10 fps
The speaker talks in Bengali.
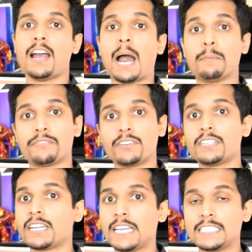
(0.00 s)
আমার
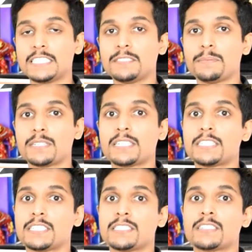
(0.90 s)
ফ্রেন্ডের এই সিজিপিএটা
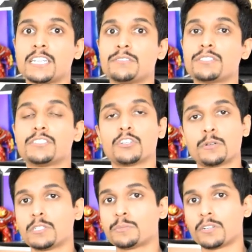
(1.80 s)
সে তার গ্র্যাজুয়েশন
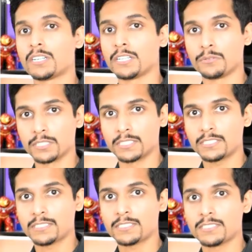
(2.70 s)
ছয় মাস পর রেডি
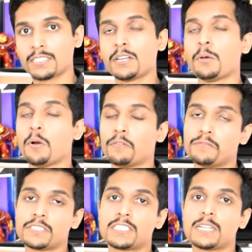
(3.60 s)
করেছে
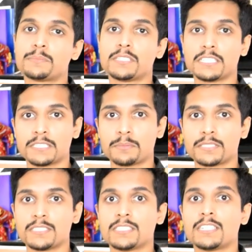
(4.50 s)
অবভিয়াসলি আপনারা দেখতে
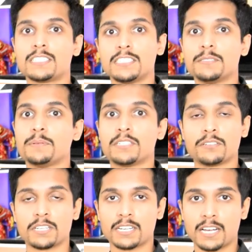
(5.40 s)
পাচ্ছেন যে তার
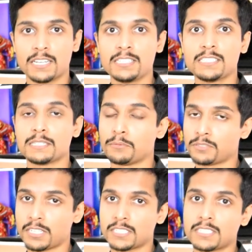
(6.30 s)
সিজিপিএটা অনেক হাই এবং
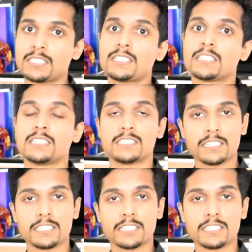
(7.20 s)
তার সাথে তার টিচিং